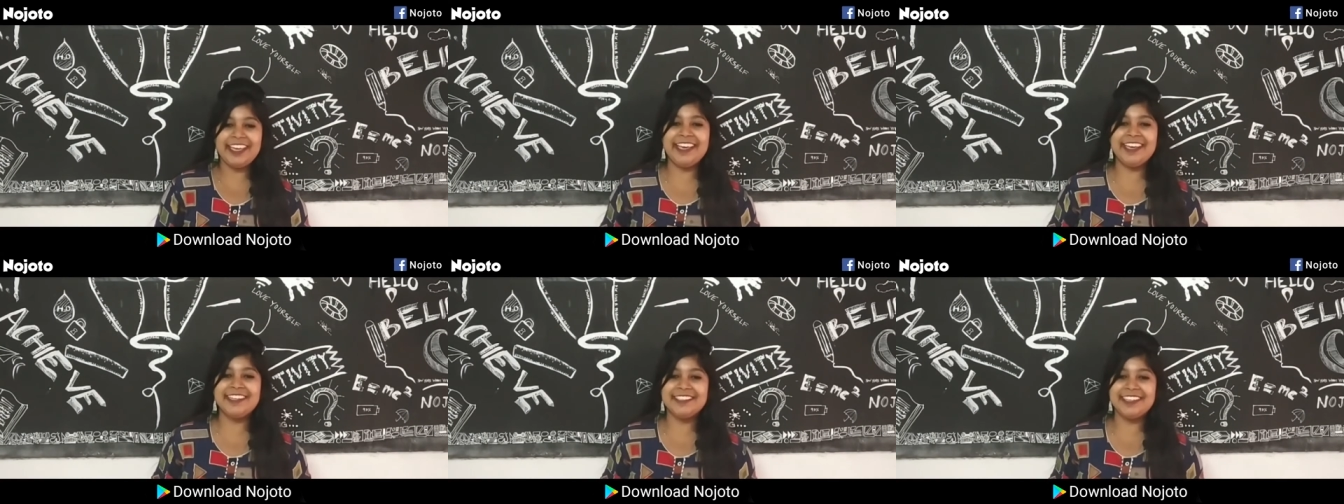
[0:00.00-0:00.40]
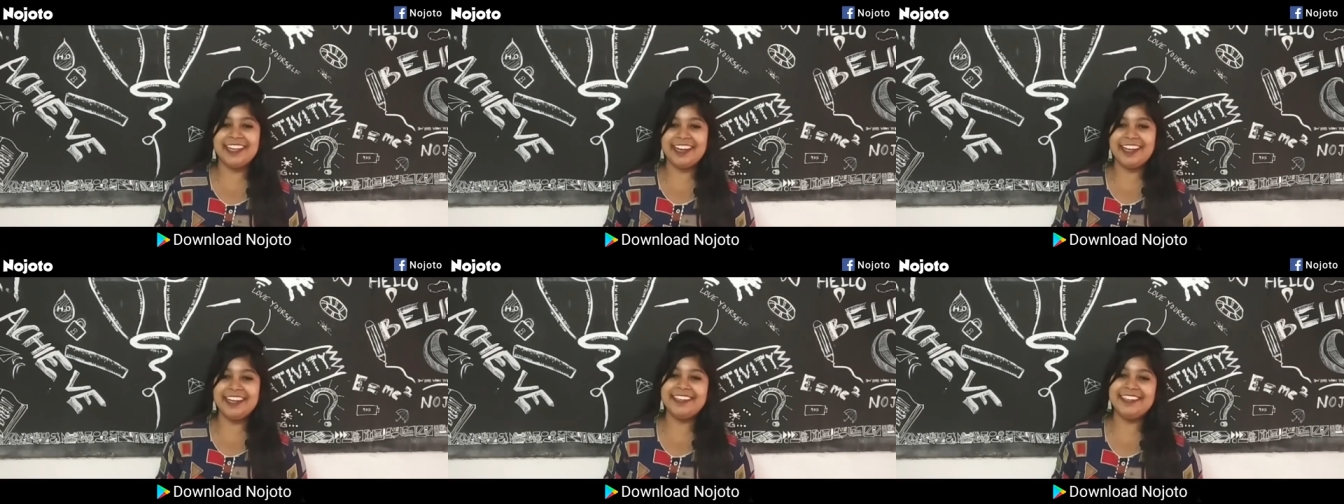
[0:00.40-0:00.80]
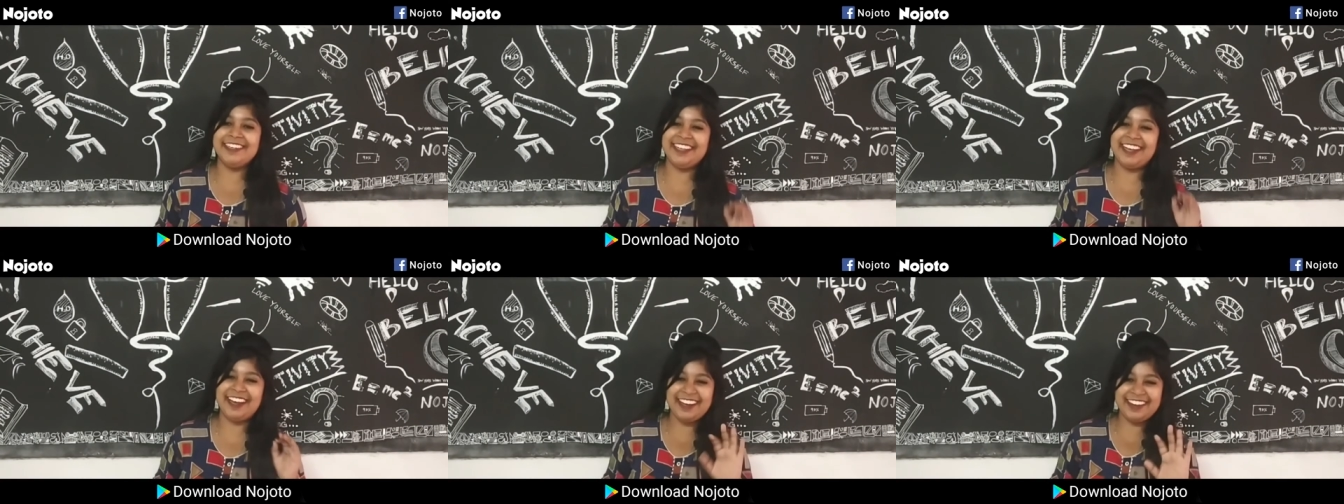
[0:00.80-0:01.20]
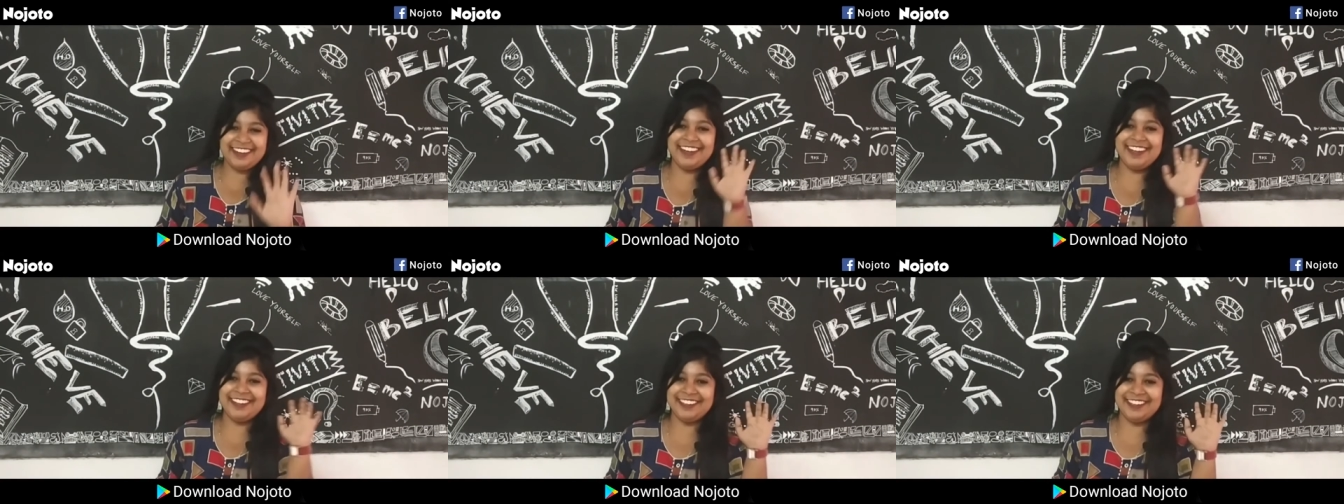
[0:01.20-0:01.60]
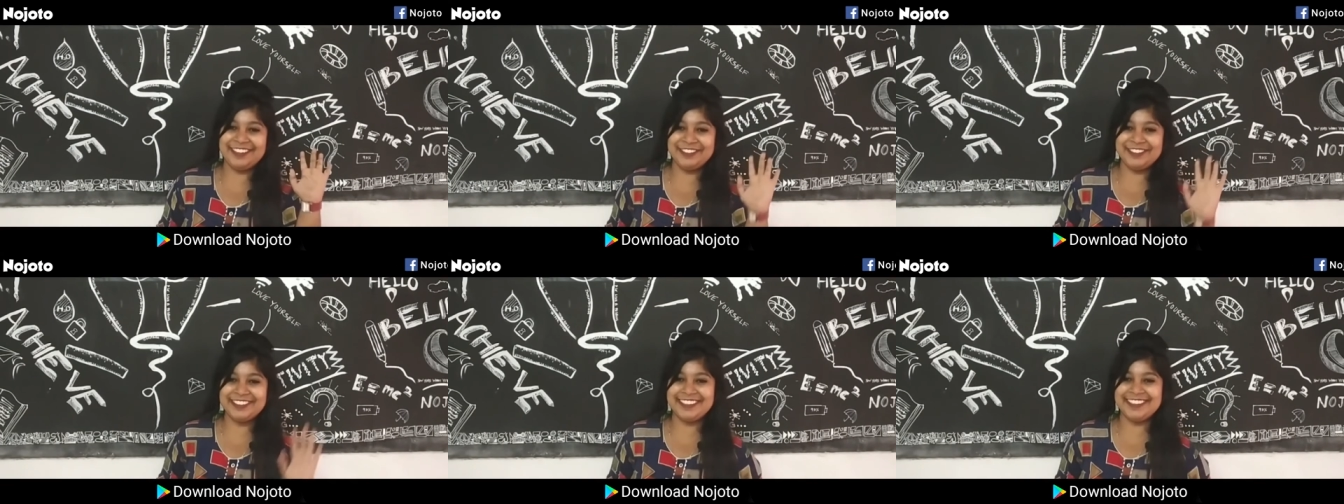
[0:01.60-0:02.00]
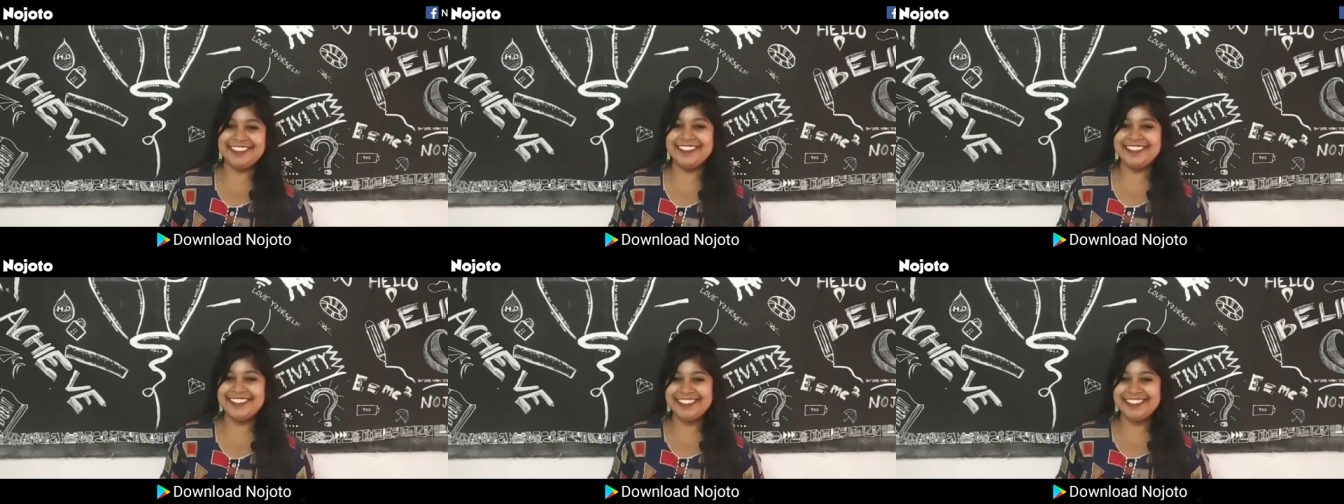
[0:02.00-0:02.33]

एक झलक निहारना था तुझे